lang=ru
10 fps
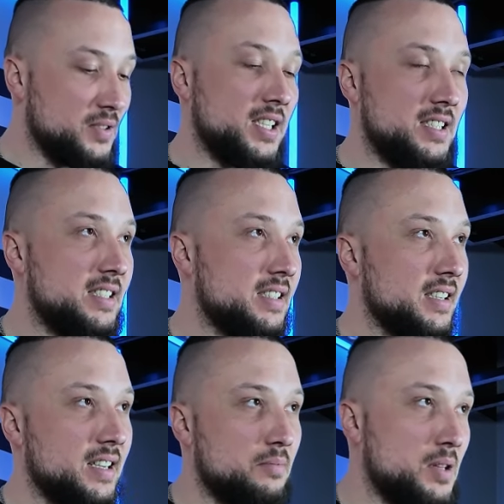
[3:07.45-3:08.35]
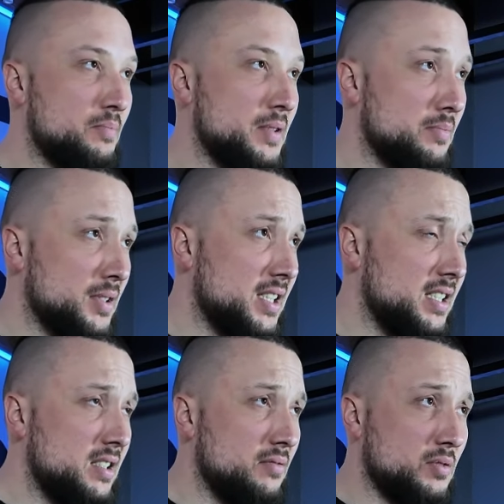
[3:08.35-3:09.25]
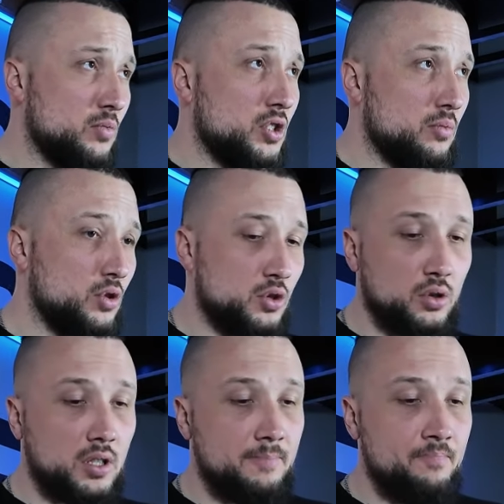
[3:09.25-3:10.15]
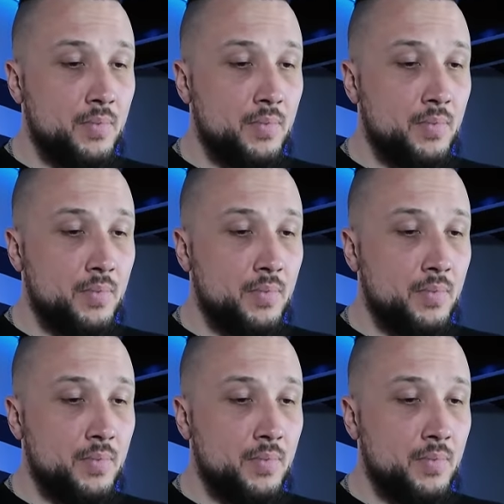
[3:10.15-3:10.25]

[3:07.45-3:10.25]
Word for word: зайдите на Краплаб, посмотрите, возможно, будет что-то